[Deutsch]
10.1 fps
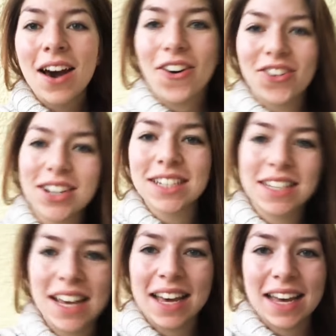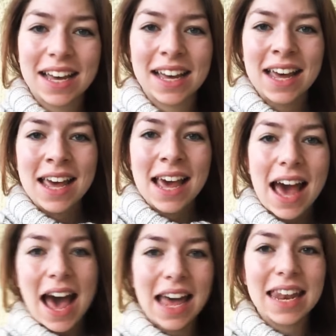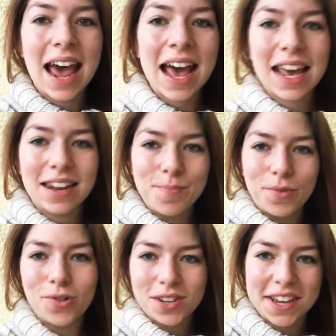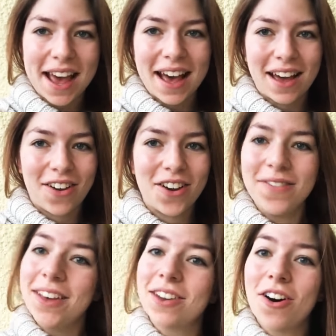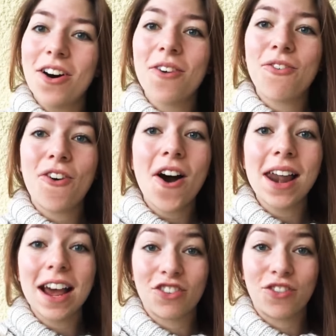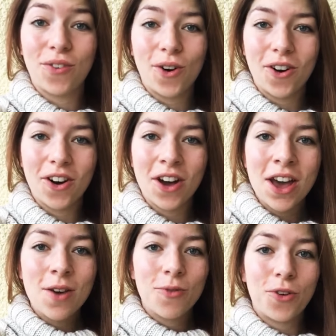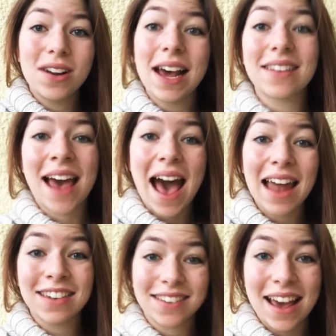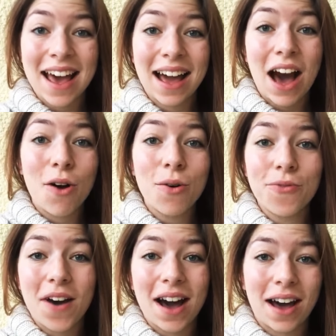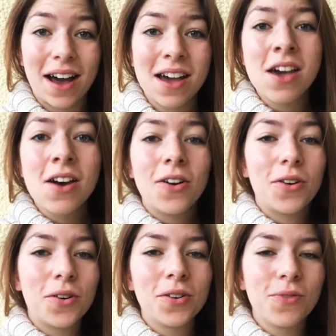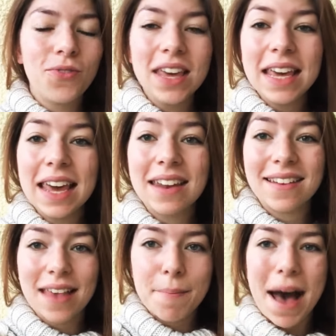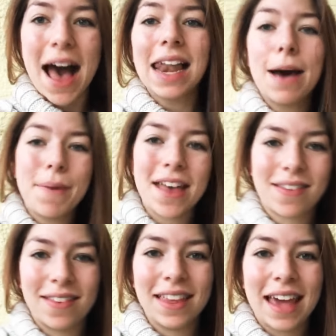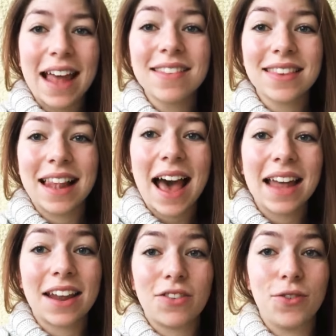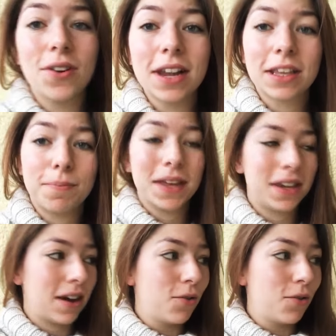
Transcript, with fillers: Und äh, an einem Montag können wir doch voller Schwung, voller Tatendrang aufwachen. Und wie geht es am allerbesten? Ganz klar natürlich mit